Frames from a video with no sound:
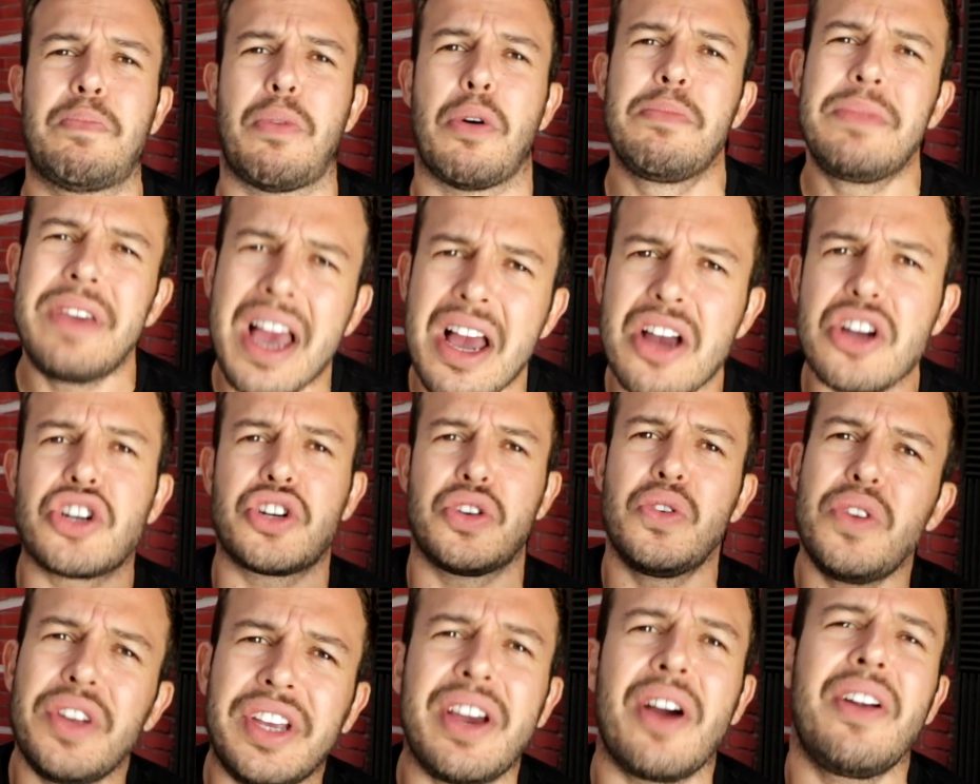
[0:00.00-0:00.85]
pô, me
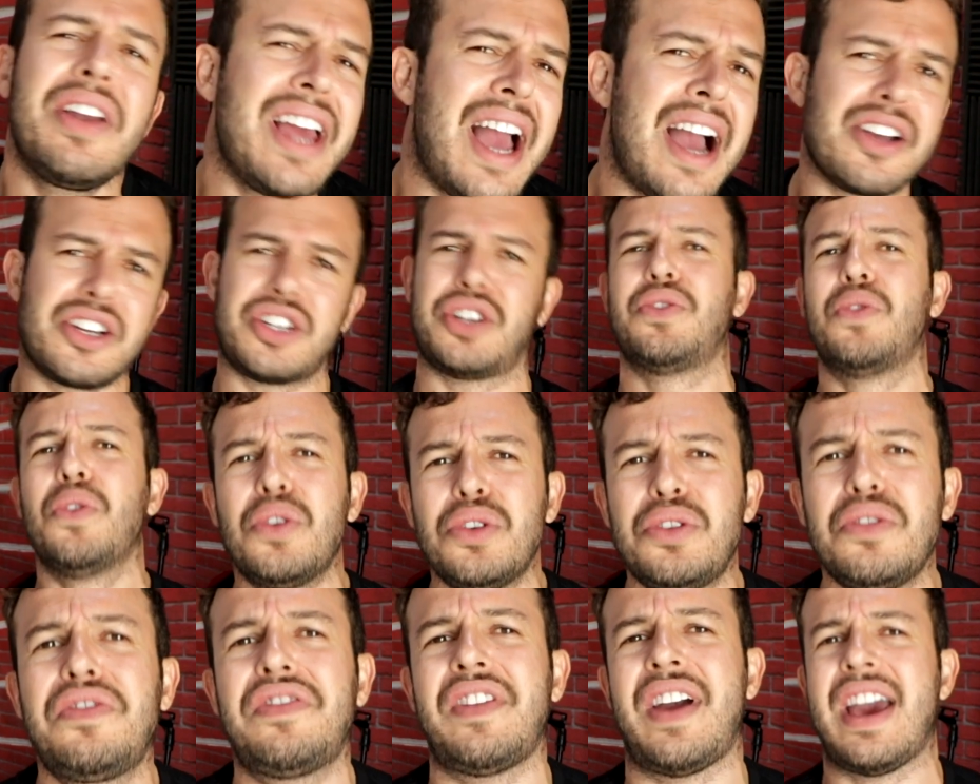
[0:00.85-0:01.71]
ajude que eu lhe
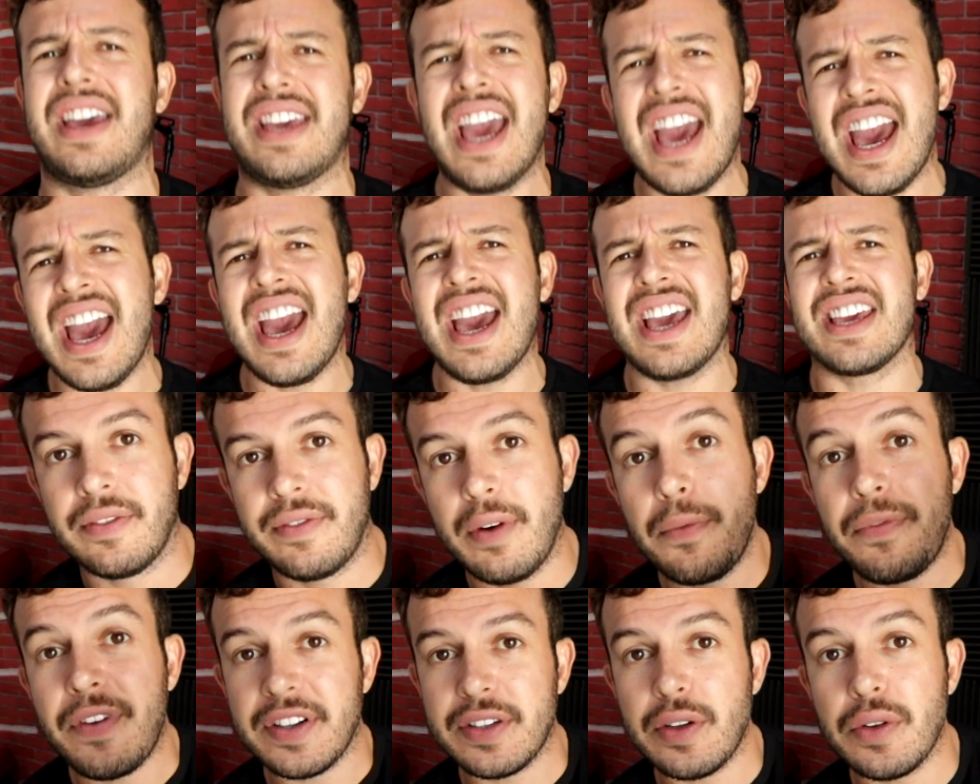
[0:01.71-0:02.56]
ajudo, velho. Ei,
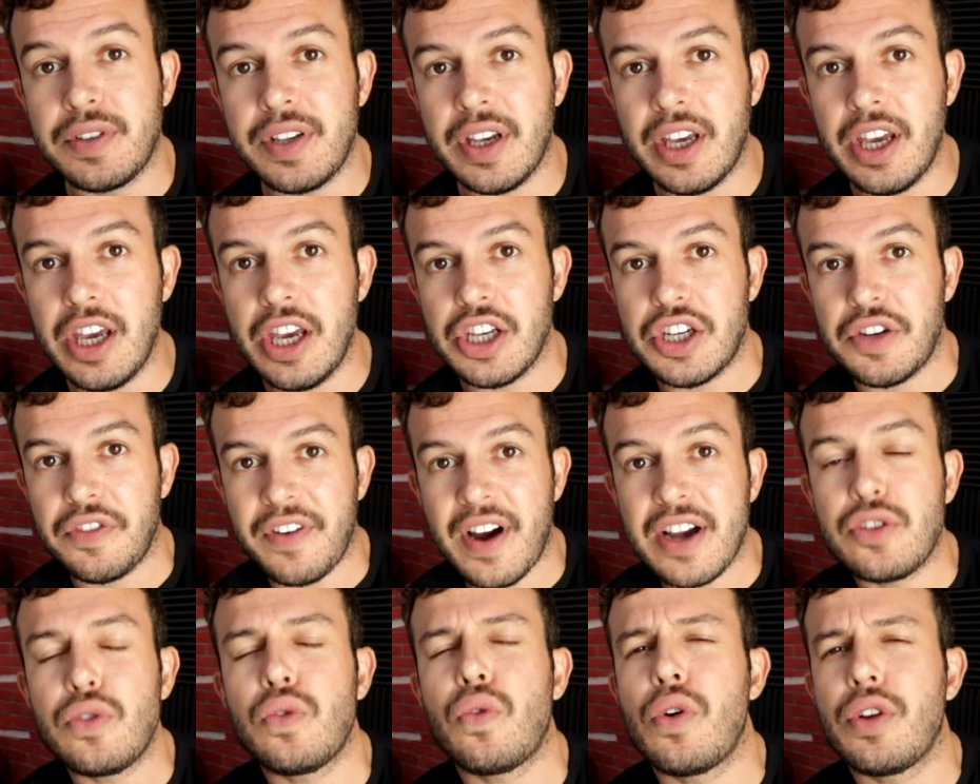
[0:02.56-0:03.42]
vamos fazer o seguinte,
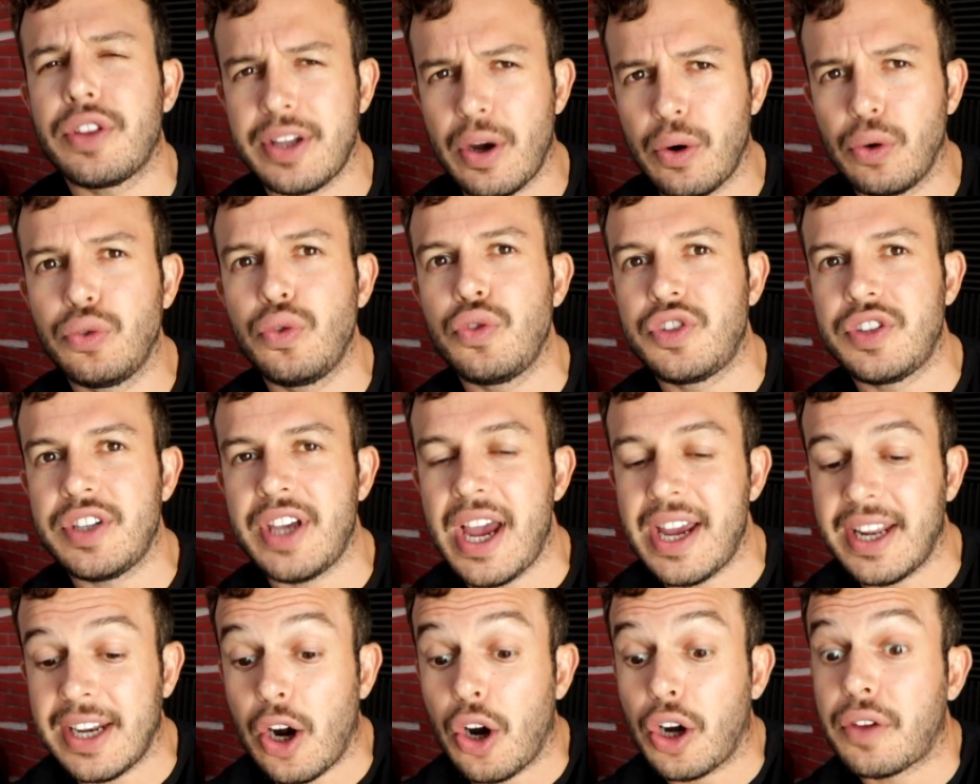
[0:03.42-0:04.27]
faz um conteúdozinho
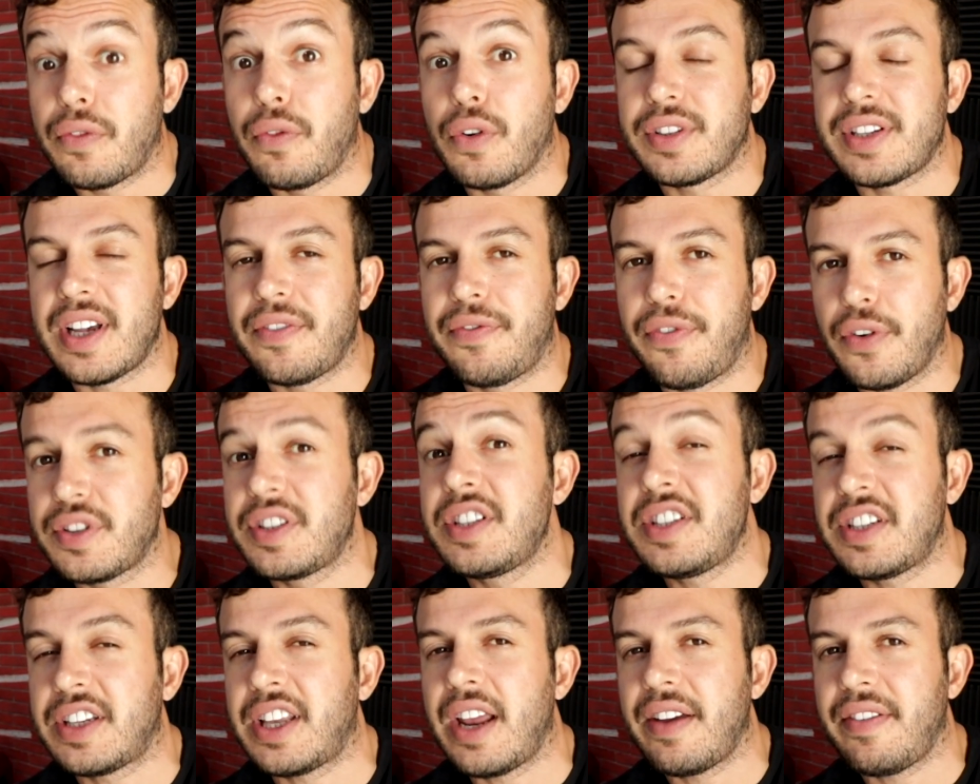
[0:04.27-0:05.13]
aí na hora que você for se
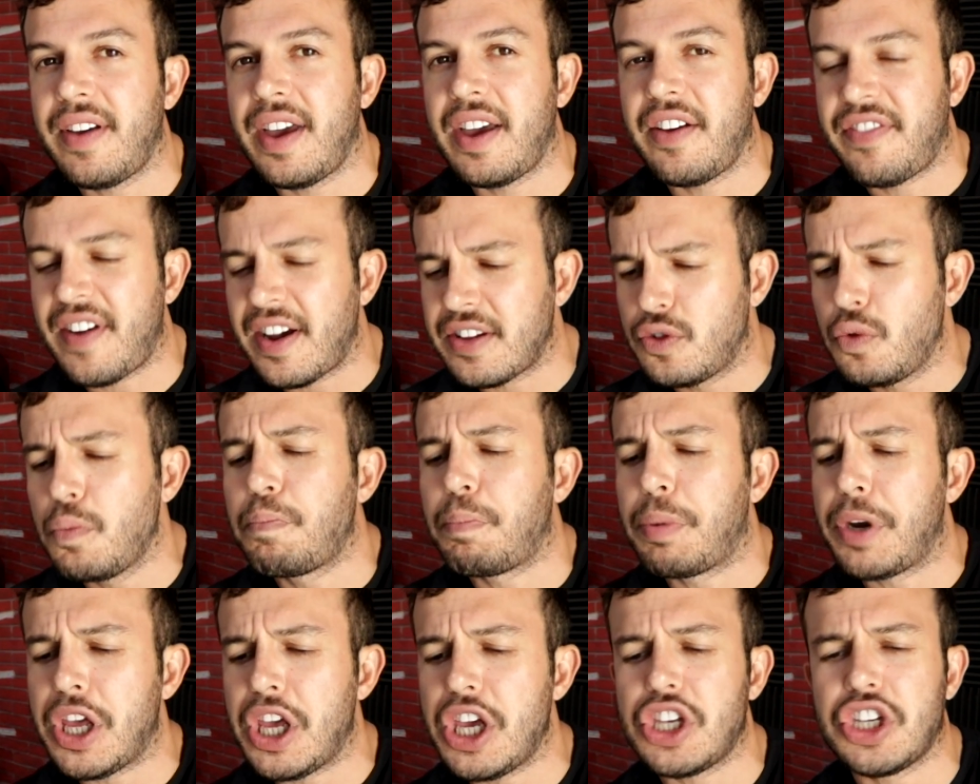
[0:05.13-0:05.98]
inscrever. Faz um
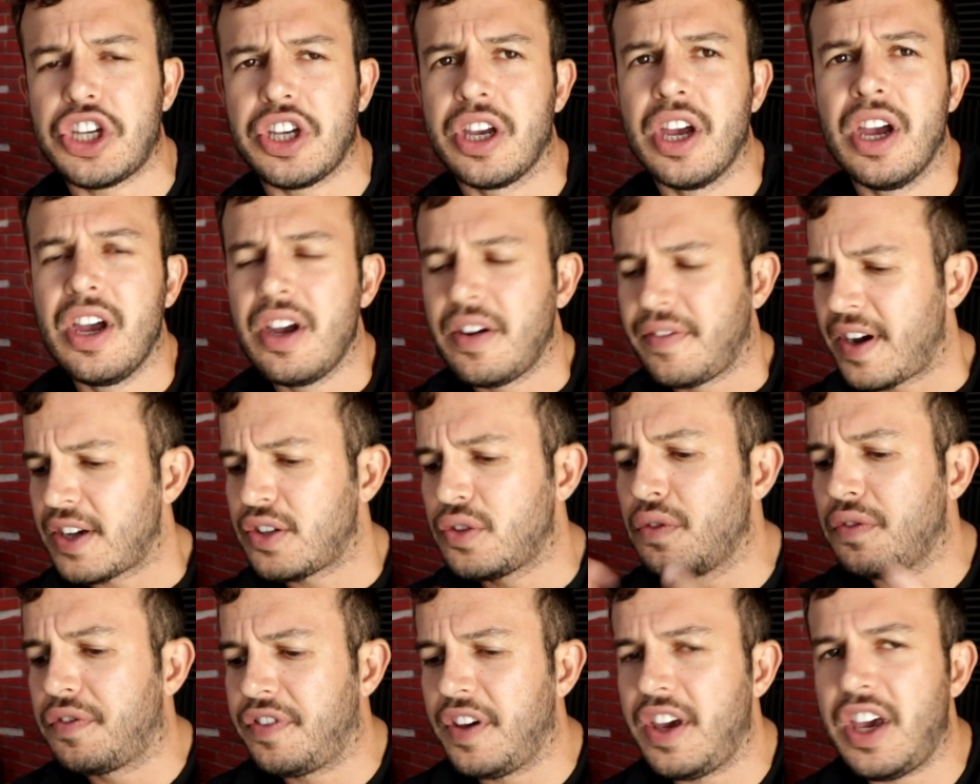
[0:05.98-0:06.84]
print, faz
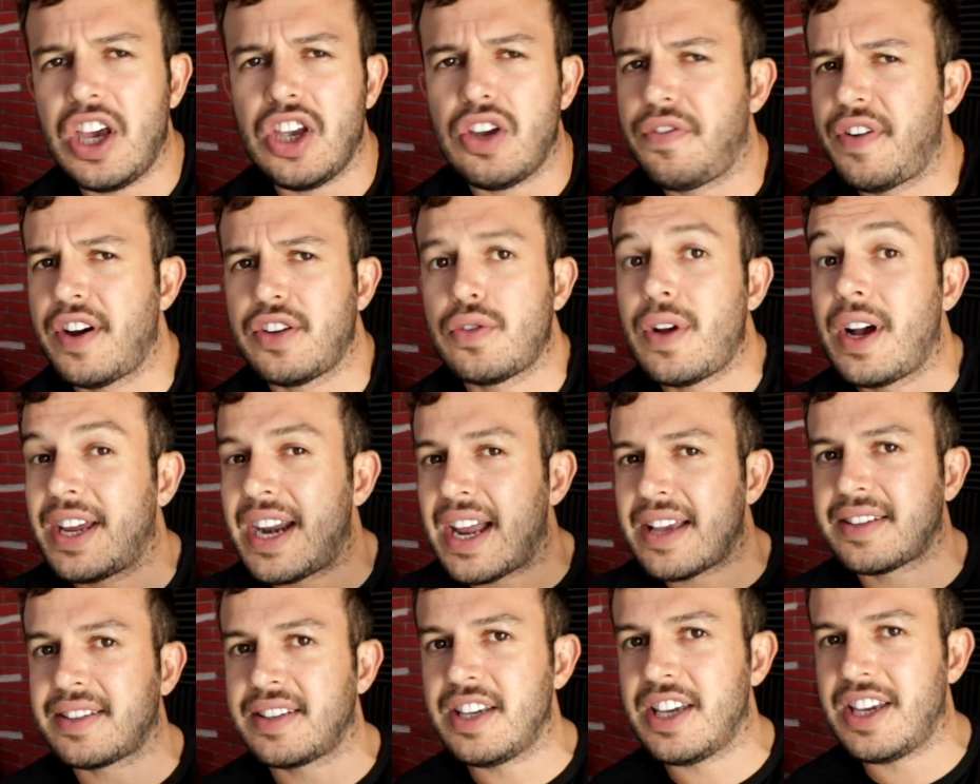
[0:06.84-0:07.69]
um vídeo, faz uma
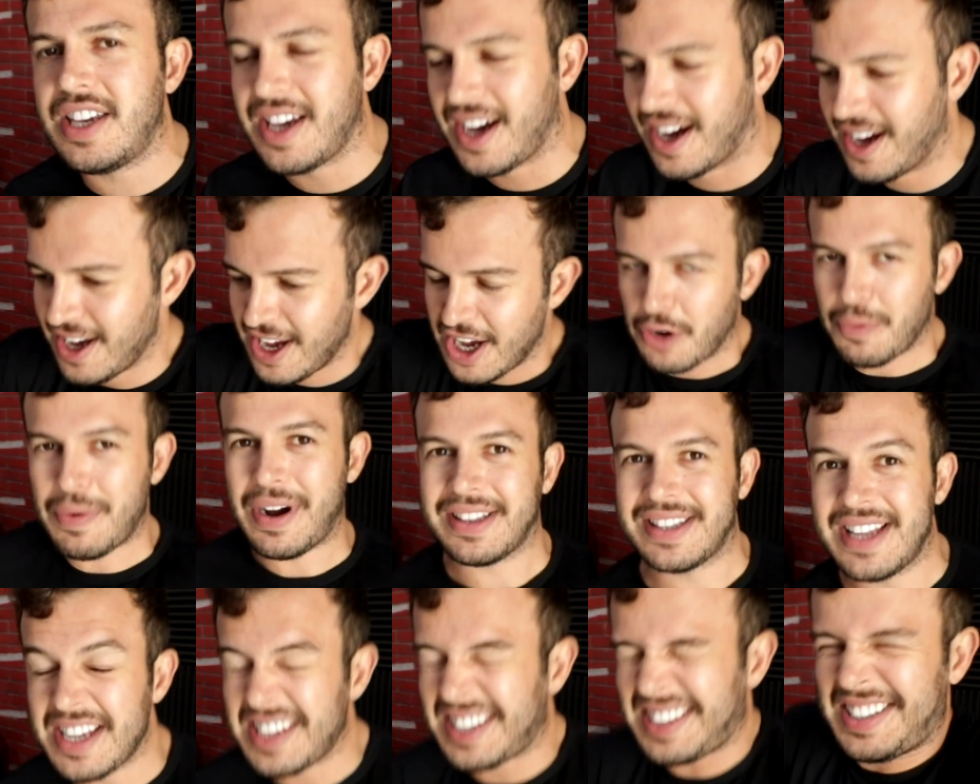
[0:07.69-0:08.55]
gracinha, uma
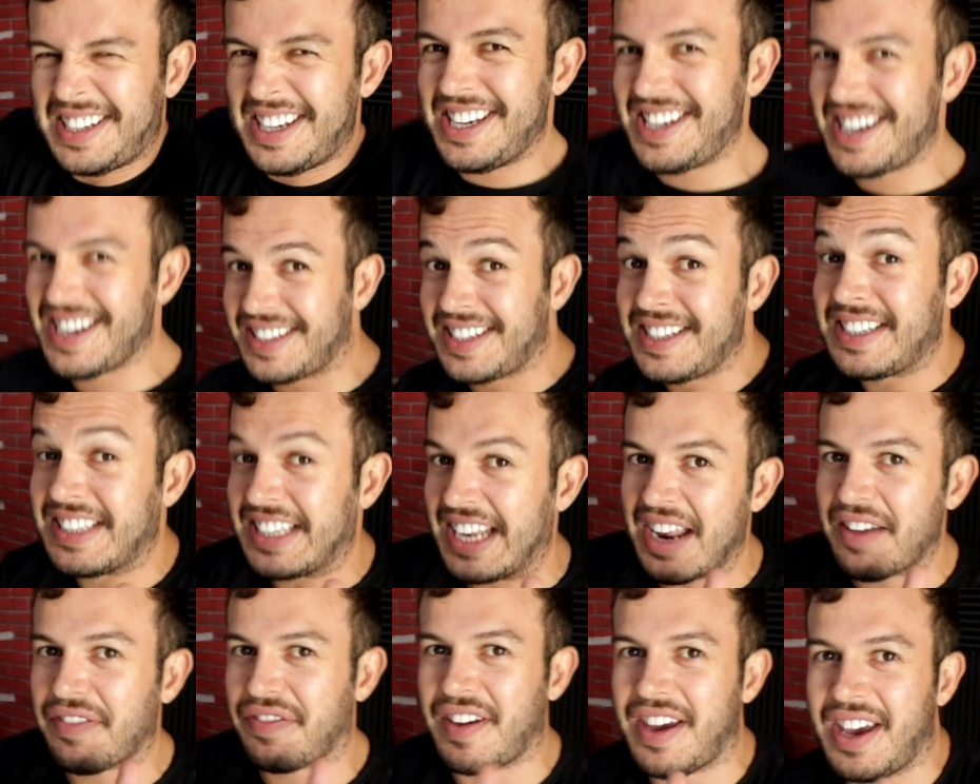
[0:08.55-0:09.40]
dancinha se
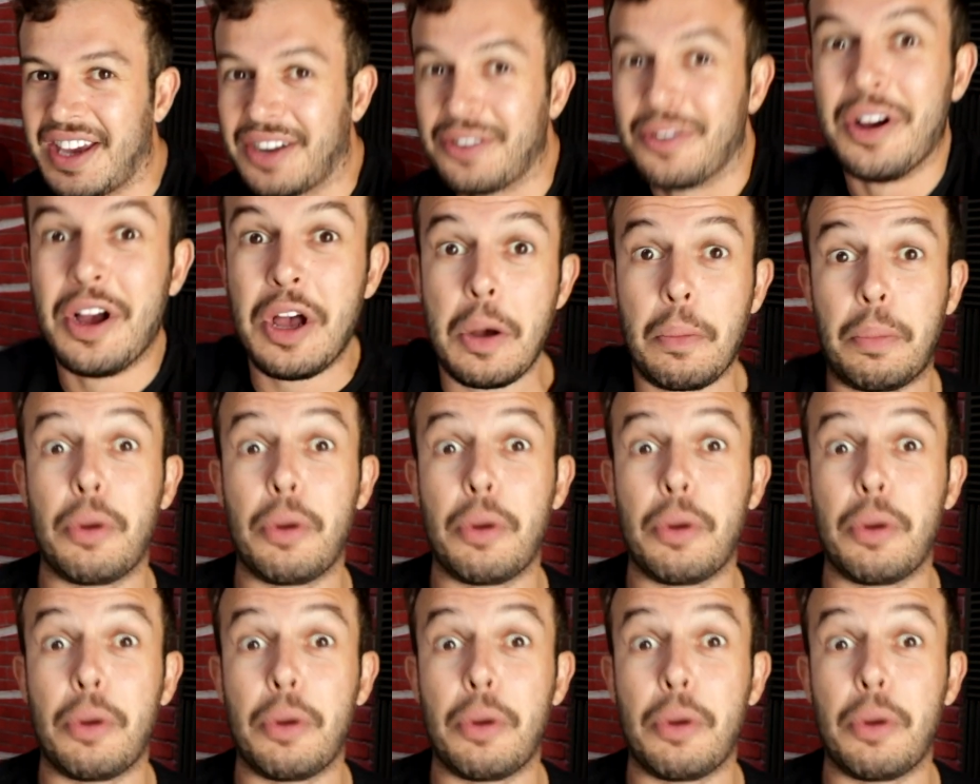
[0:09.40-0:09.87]
inscrevendo.